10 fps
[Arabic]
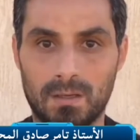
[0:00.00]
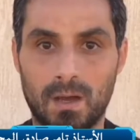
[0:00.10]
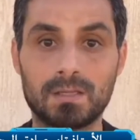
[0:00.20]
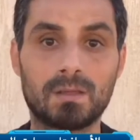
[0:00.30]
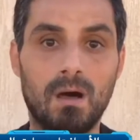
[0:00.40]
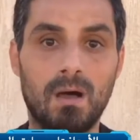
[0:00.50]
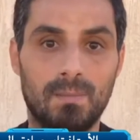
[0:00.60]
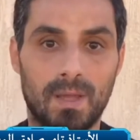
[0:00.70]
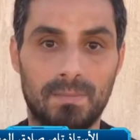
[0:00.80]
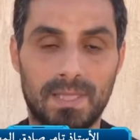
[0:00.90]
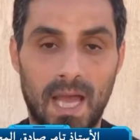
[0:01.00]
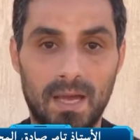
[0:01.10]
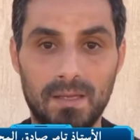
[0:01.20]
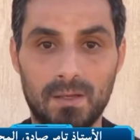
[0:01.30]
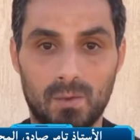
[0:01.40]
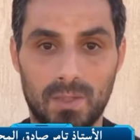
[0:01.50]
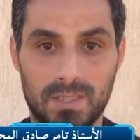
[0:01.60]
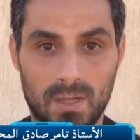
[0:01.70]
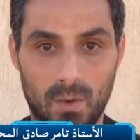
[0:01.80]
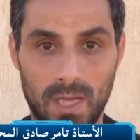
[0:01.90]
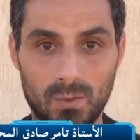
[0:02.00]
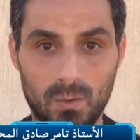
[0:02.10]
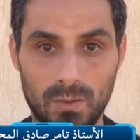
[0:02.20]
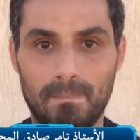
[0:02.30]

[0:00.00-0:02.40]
قد قام بتحريره لزوجته